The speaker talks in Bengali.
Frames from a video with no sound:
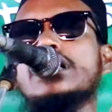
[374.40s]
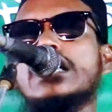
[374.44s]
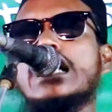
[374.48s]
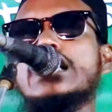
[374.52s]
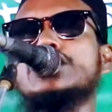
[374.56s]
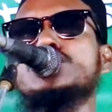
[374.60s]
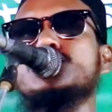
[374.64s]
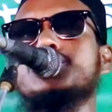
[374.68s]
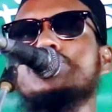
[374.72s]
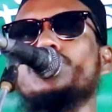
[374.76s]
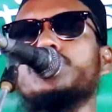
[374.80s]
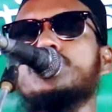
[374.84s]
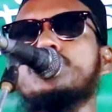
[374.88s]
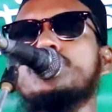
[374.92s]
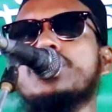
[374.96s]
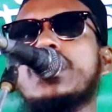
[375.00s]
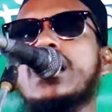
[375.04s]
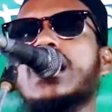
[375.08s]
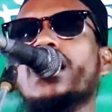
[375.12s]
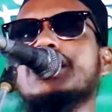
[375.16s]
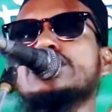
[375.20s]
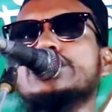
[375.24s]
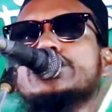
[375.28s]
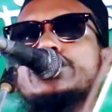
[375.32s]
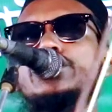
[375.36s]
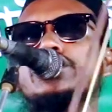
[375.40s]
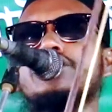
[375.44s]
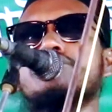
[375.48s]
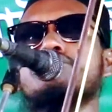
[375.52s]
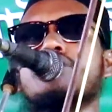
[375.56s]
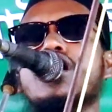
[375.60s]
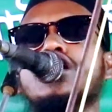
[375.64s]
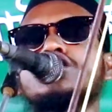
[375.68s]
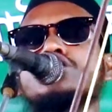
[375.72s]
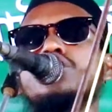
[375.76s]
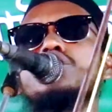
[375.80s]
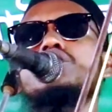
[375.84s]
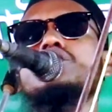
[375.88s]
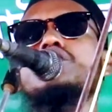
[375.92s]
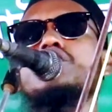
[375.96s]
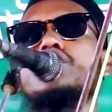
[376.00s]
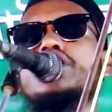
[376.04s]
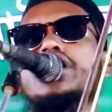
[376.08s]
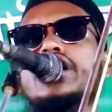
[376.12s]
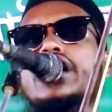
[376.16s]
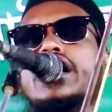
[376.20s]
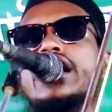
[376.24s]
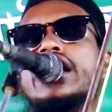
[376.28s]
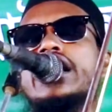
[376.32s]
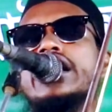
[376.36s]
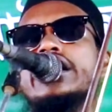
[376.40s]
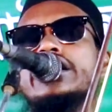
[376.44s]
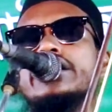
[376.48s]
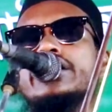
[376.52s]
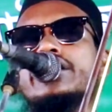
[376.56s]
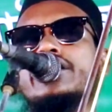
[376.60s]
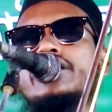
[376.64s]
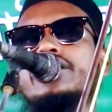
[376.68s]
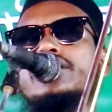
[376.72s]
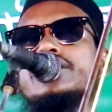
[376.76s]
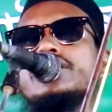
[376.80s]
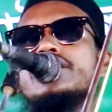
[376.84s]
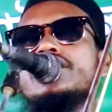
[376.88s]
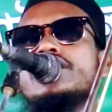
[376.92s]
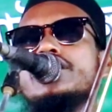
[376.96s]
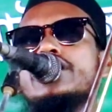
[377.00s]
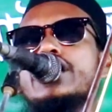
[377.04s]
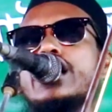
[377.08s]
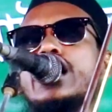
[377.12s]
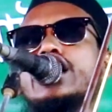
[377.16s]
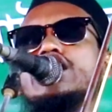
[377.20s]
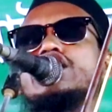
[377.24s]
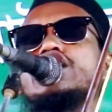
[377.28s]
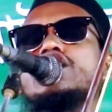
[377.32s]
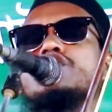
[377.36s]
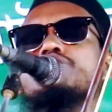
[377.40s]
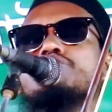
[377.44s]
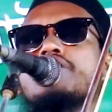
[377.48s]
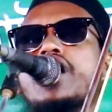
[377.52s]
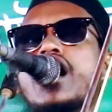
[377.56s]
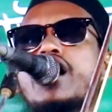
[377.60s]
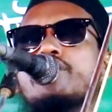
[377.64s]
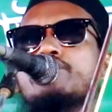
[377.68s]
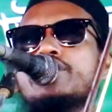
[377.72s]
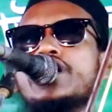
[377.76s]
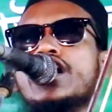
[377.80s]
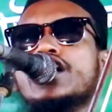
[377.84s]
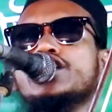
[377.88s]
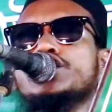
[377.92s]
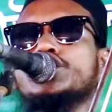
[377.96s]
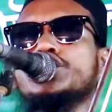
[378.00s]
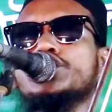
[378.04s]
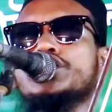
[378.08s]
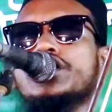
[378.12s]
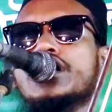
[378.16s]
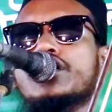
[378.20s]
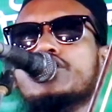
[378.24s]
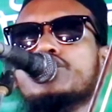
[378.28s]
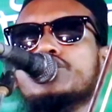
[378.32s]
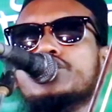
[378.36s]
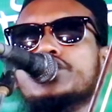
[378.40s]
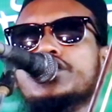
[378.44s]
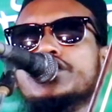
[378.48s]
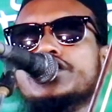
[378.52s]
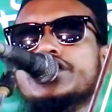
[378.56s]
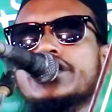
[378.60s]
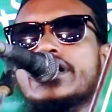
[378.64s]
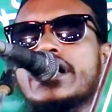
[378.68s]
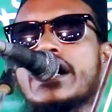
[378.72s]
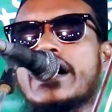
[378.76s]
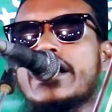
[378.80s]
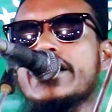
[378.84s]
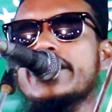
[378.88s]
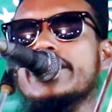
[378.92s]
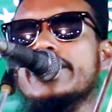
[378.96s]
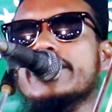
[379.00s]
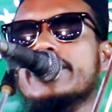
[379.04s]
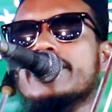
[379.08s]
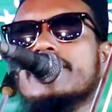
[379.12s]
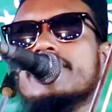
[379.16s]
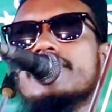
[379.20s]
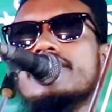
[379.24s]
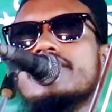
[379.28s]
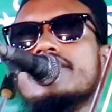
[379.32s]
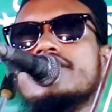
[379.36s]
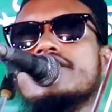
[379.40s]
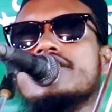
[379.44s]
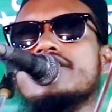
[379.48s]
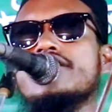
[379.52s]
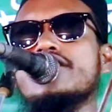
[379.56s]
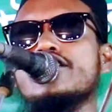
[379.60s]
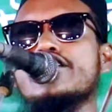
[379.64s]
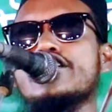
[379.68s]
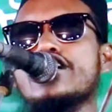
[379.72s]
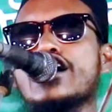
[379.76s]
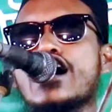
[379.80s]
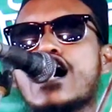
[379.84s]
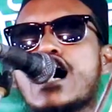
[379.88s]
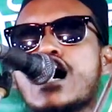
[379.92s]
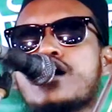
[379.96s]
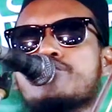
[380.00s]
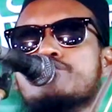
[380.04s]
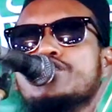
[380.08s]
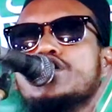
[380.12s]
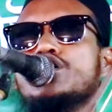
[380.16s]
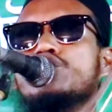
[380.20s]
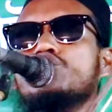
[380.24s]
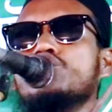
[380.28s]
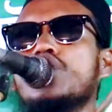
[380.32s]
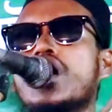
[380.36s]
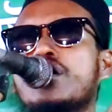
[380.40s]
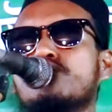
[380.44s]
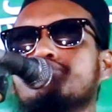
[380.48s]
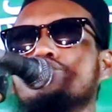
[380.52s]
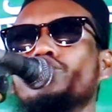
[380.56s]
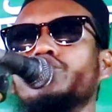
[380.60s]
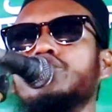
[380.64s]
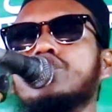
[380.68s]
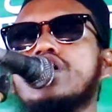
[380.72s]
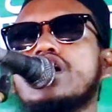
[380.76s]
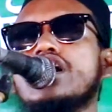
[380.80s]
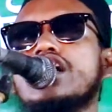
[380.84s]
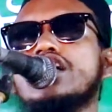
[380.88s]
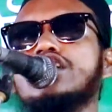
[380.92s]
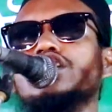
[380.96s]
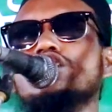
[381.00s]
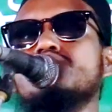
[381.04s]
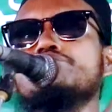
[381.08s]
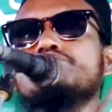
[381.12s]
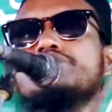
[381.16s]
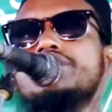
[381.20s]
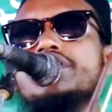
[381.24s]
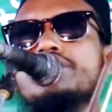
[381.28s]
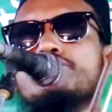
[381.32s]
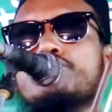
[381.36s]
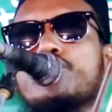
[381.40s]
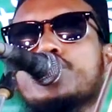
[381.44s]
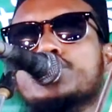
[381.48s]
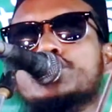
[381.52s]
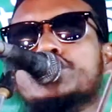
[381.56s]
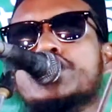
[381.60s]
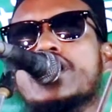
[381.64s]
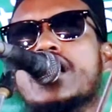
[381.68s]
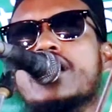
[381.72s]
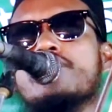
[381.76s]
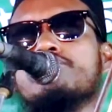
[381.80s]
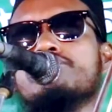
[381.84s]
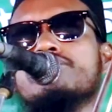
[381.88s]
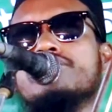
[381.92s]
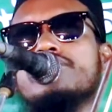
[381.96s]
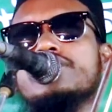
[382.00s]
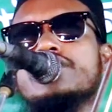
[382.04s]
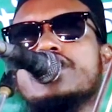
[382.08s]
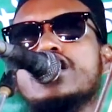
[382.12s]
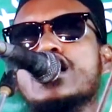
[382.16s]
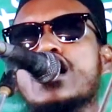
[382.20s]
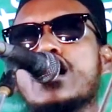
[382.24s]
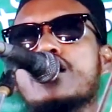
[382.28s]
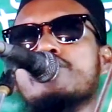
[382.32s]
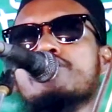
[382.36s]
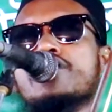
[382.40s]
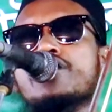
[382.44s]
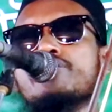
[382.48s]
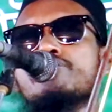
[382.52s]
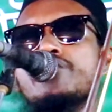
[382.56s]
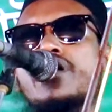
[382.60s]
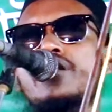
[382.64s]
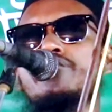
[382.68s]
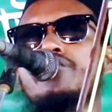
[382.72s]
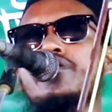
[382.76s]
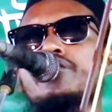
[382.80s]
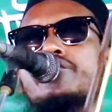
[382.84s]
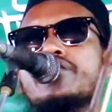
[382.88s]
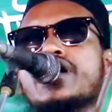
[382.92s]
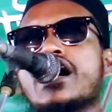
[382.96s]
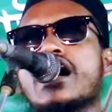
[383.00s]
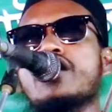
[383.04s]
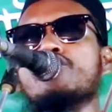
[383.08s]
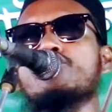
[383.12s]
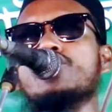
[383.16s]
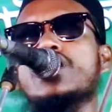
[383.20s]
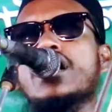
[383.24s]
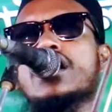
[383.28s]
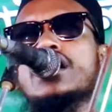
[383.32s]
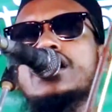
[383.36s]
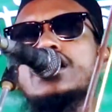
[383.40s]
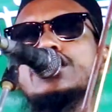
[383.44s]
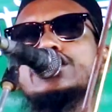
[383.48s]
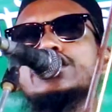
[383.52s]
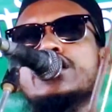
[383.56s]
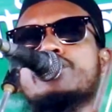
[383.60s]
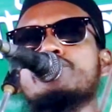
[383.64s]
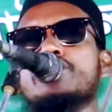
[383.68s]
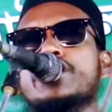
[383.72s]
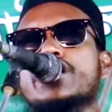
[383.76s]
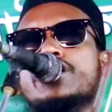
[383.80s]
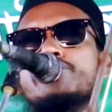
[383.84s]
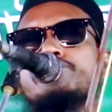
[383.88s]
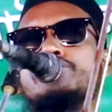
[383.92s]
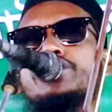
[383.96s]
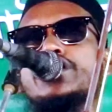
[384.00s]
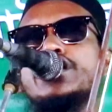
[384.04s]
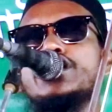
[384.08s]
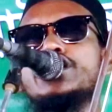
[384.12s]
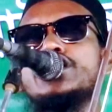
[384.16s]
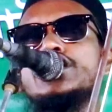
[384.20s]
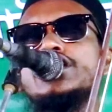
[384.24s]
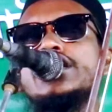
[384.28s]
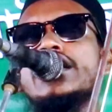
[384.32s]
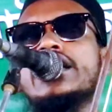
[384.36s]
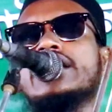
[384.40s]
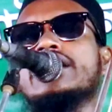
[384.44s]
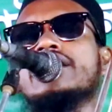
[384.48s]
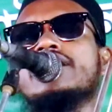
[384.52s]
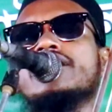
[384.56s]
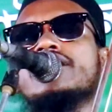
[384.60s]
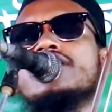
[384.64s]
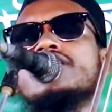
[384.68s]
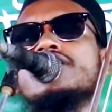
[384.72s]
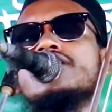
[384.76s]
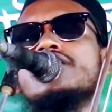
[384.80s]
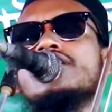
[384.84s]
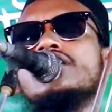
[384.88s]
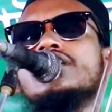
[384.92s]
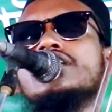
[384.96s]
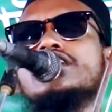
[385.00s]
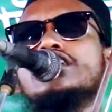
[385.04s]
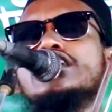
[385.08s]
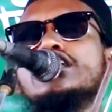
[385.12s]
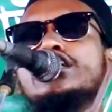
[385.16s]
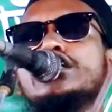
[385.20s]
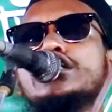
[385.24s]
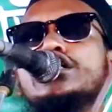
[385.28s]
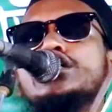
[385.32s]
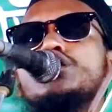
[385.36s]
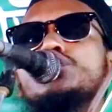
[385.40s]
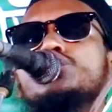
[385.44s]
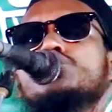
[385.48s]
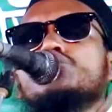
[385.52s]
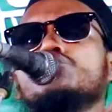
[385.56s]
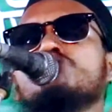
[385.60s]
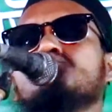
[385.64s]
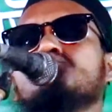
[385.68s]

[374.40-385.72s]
এই জন্য ওনারা যেদিন বাসর করে গেলেন এই দিন মা মেনা চিন্তা করতেছেন হারে আমি তো আবদুল্লার কাছে বিয়ে বসলাম আমার মা বাবা ওনার কাছে আমাকে বিয়ে দিলেন কিন্তু